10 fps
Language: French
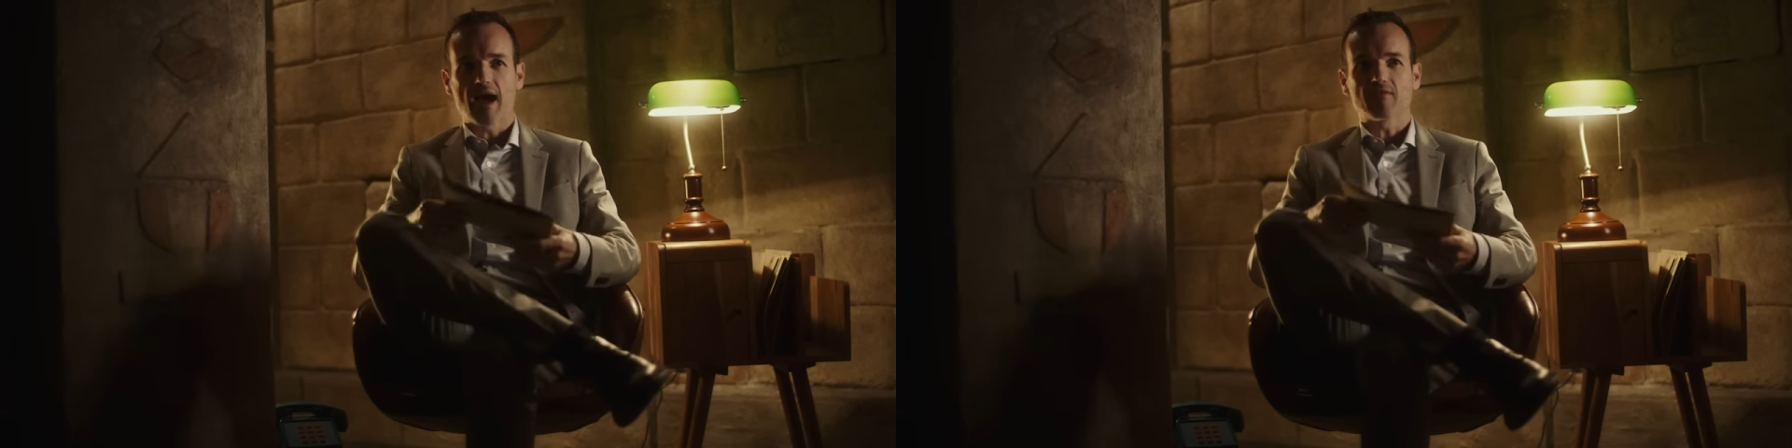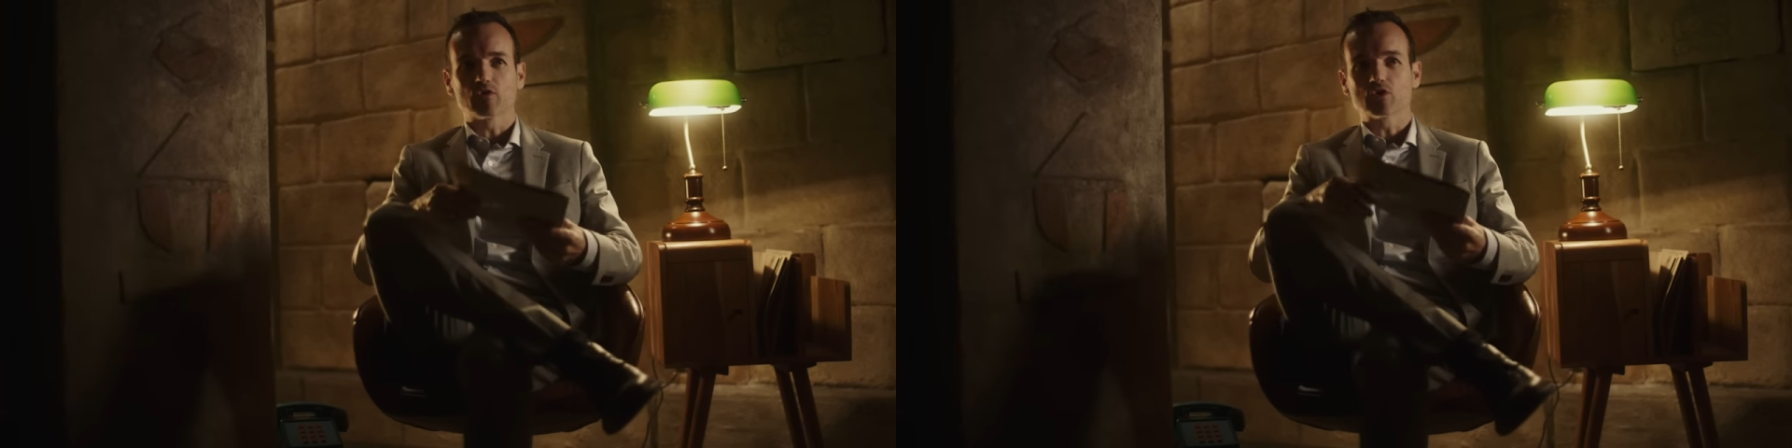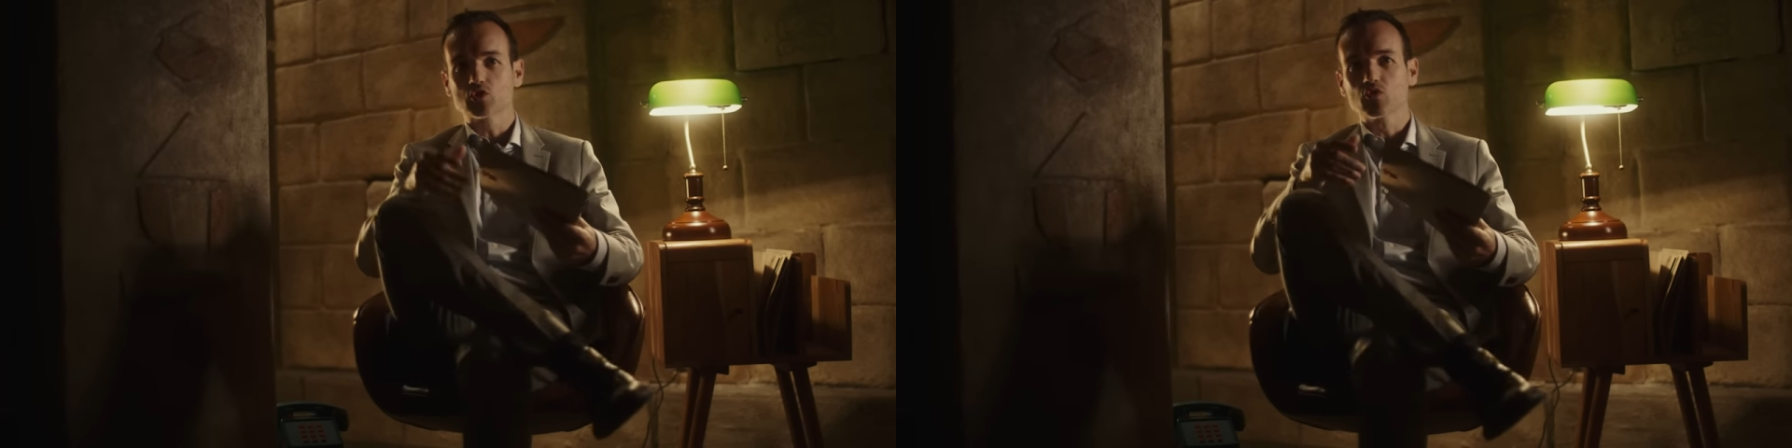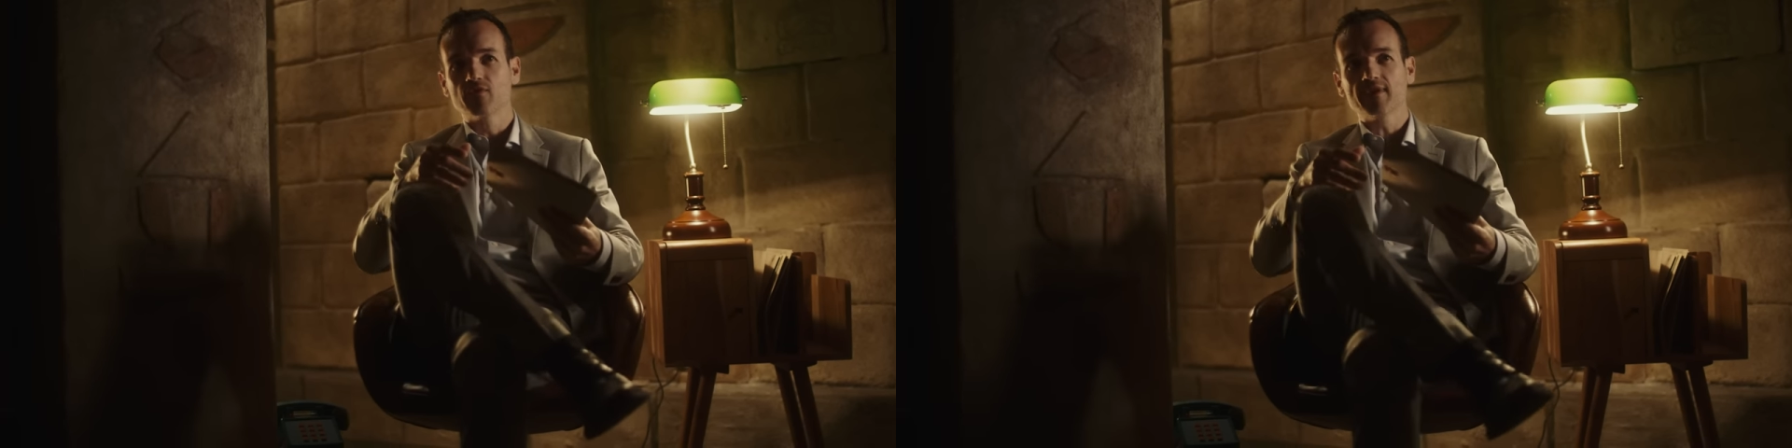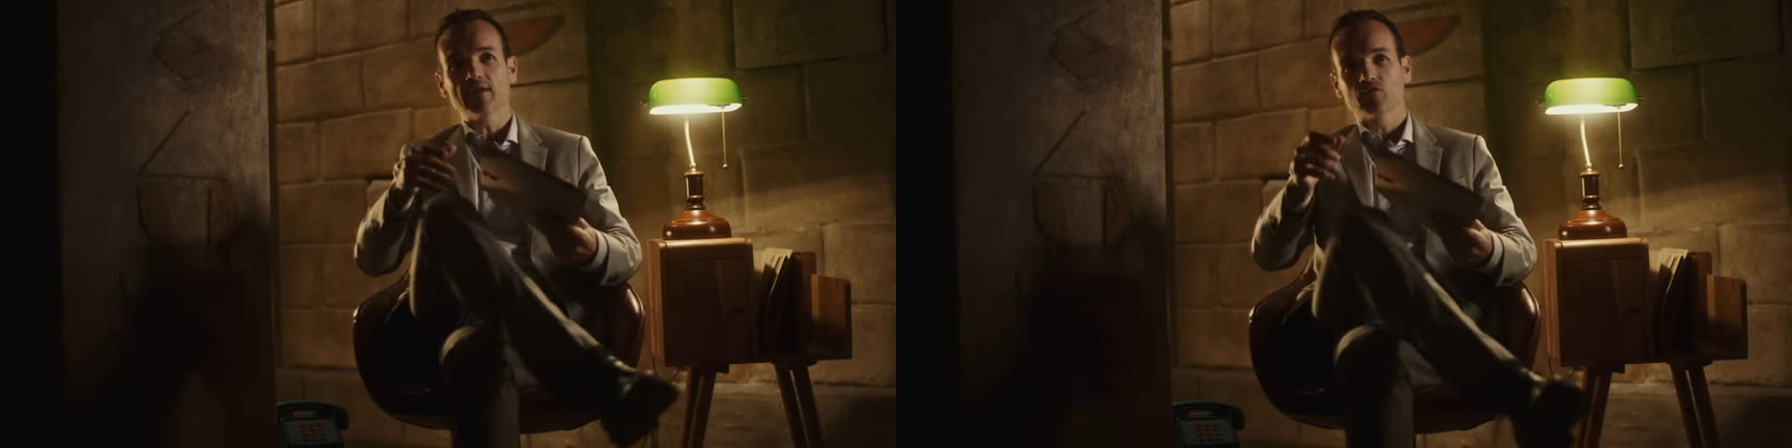avant de
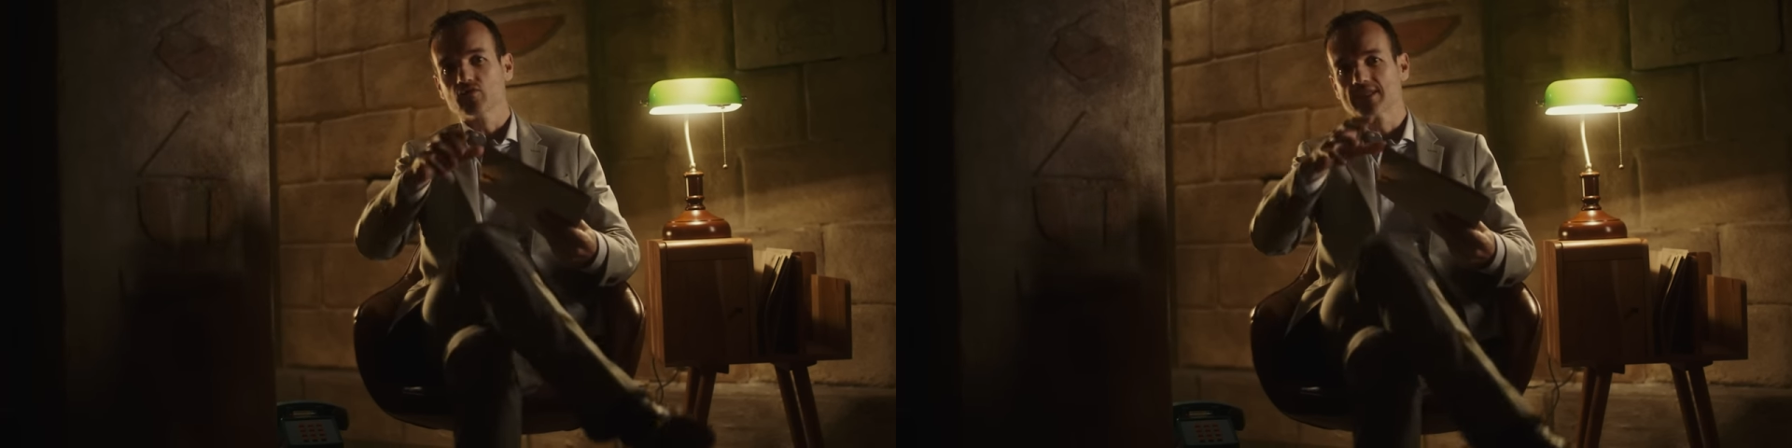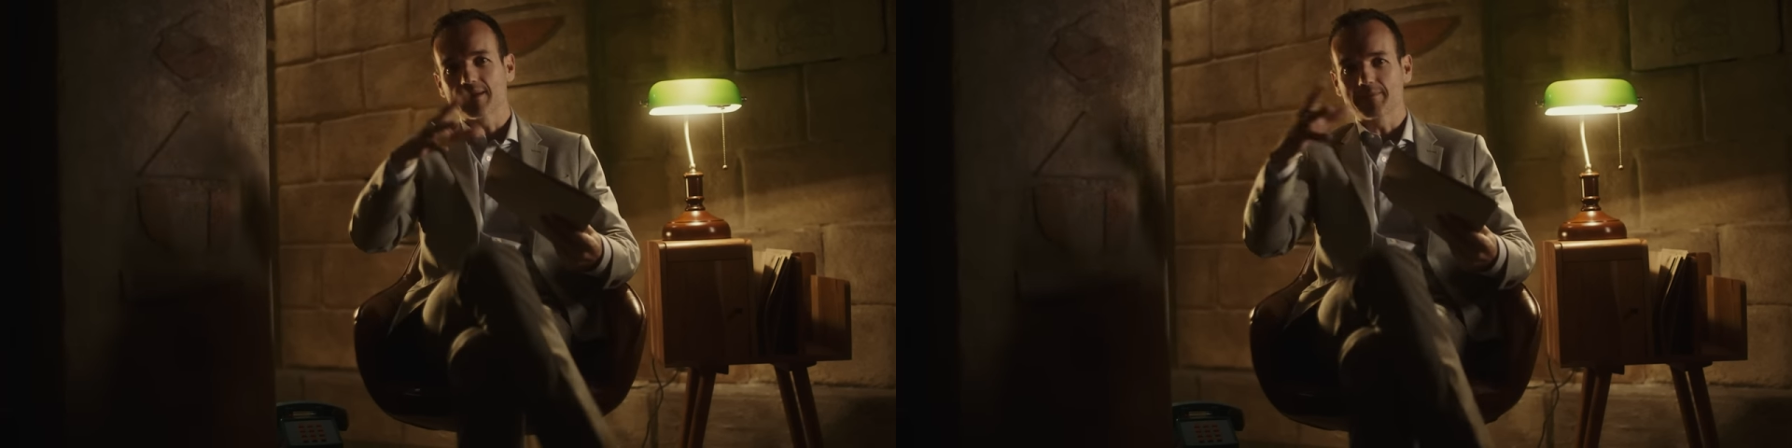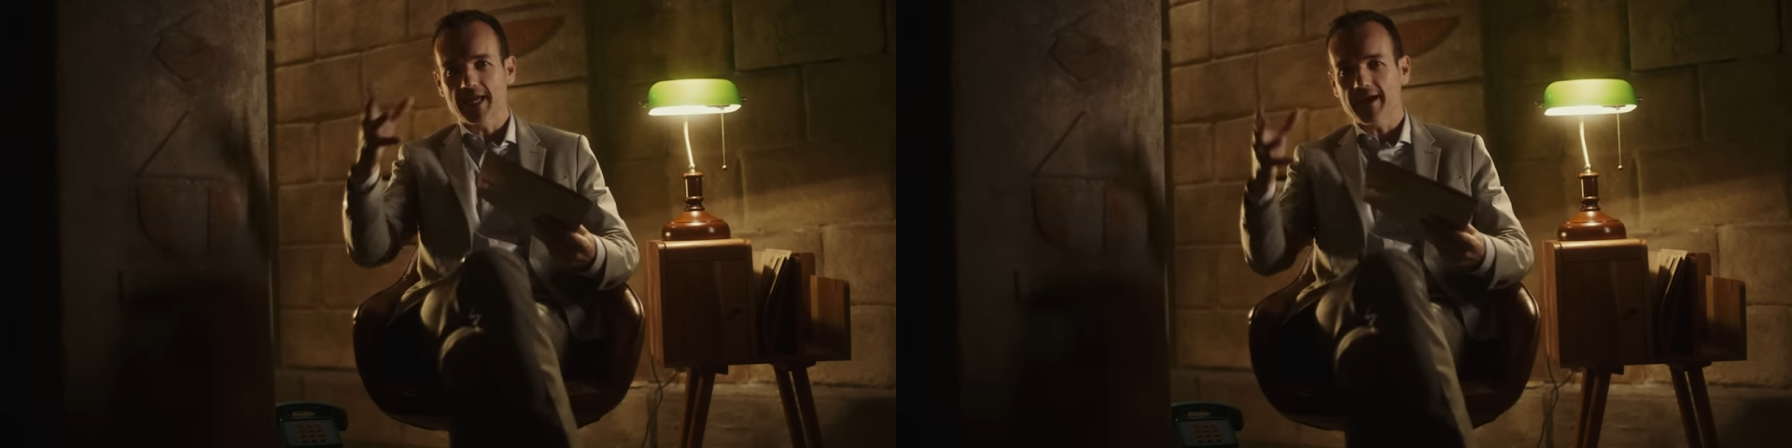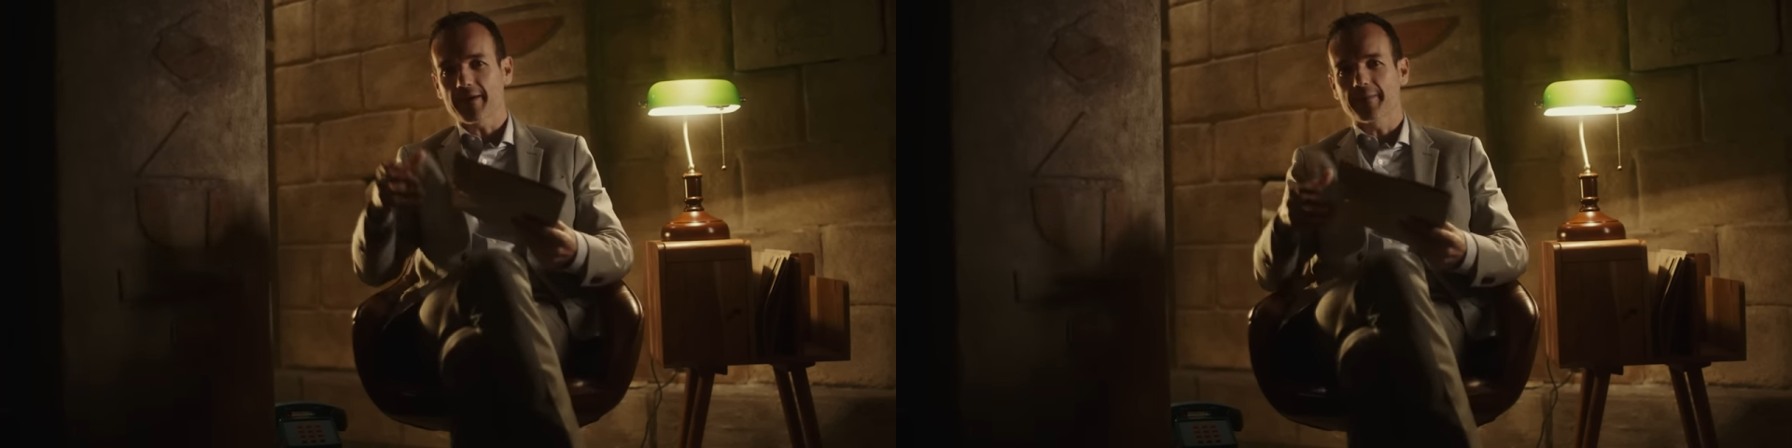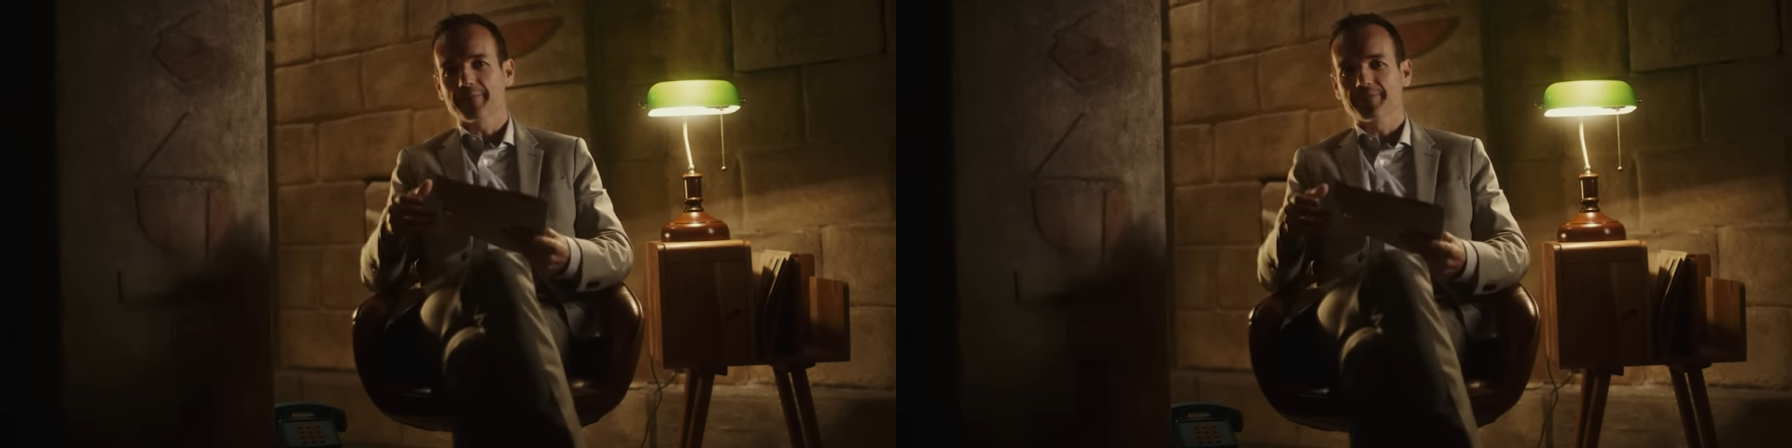soulever toutes ces pierres,